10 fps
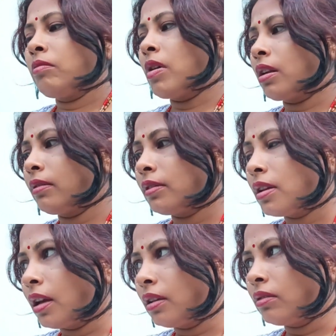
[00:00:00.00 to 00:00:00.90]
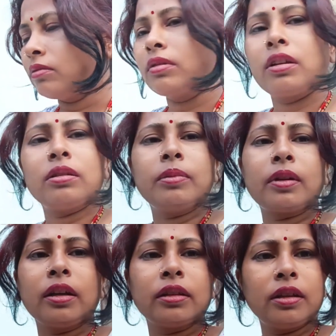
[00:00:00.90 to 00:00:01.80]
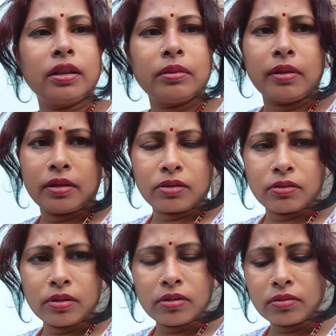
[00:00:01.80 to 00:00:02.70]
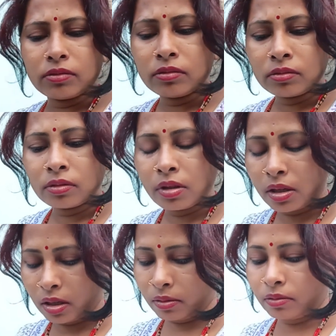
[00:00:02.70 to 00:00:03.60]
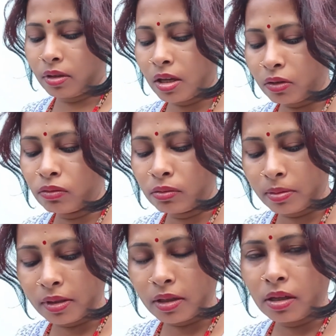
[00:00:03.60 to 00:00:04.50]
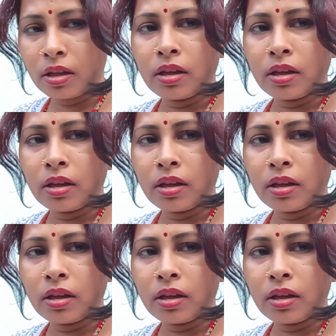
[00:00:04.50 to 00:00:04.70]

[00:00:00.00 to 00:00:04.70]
बारह बजे आई हूँ करीब आध घंटे बाद सोई हूँ एक, एक बजे